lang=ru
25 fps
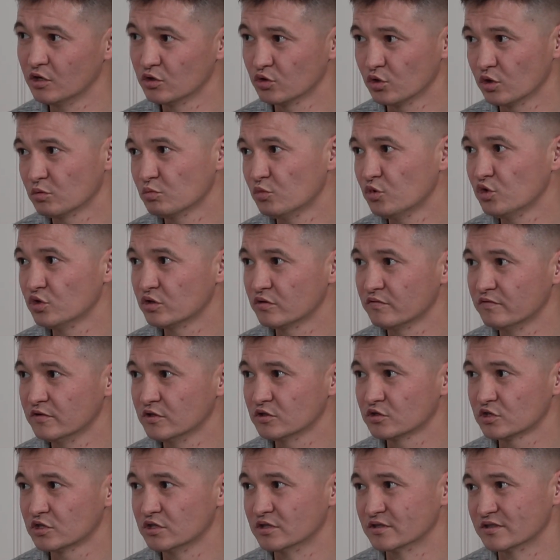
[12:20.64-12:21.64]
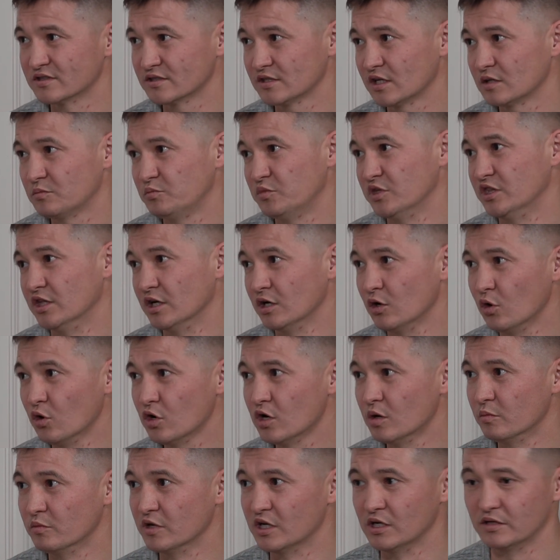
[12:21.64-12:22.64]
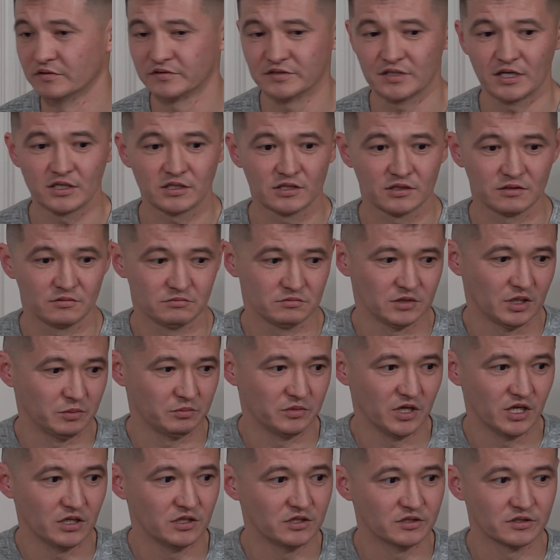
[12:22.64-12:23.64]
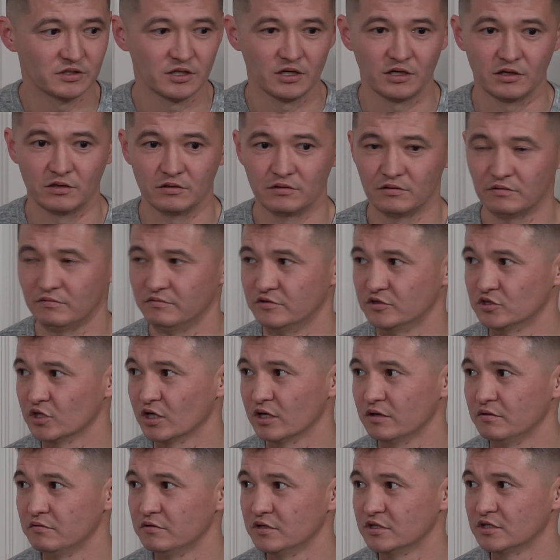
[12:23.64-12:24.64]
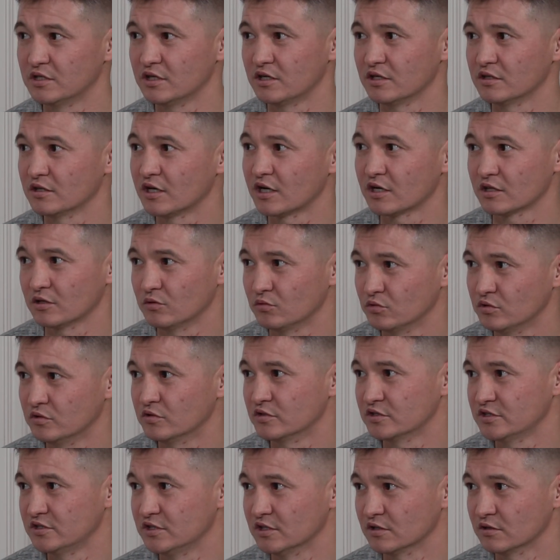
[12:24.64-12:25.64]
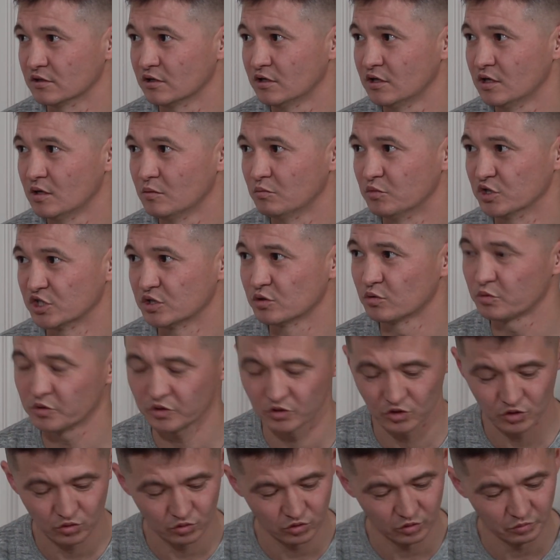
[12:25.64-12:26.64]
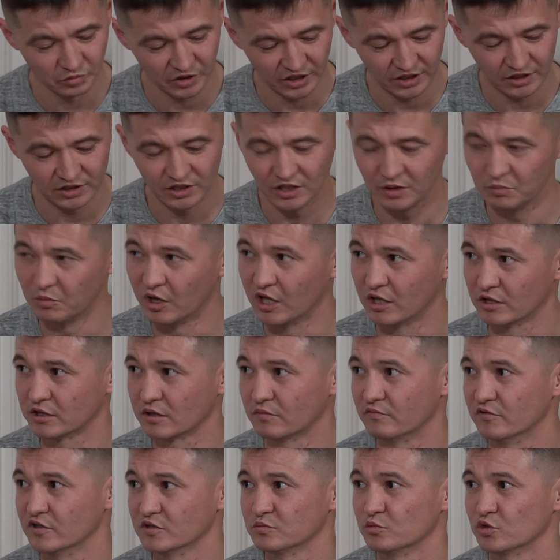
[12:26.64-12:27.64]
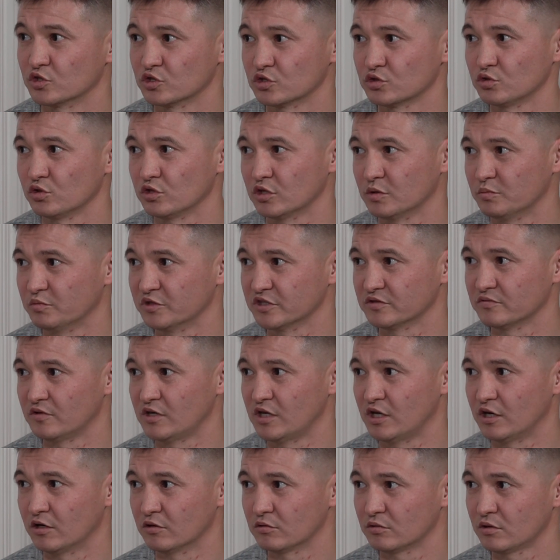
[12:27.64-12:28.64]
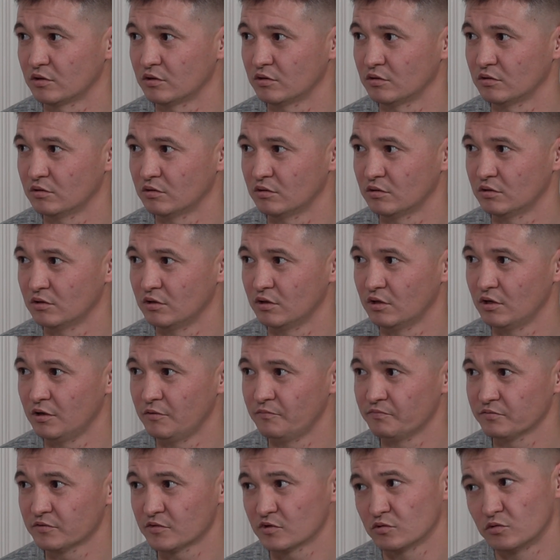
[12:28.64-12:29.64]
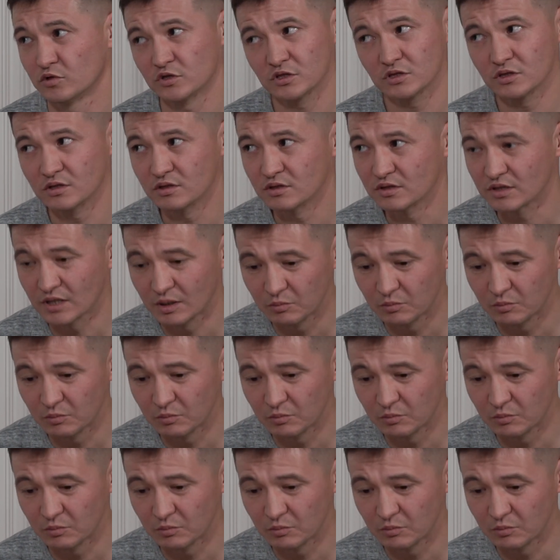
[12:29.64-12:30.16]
Но он будет вынужден стать педагогом или стать, там, я не знаю, за ветеринарный университет. Почему? Потому что у него проходные баллы там, возможно, что-то позволяют. Вот,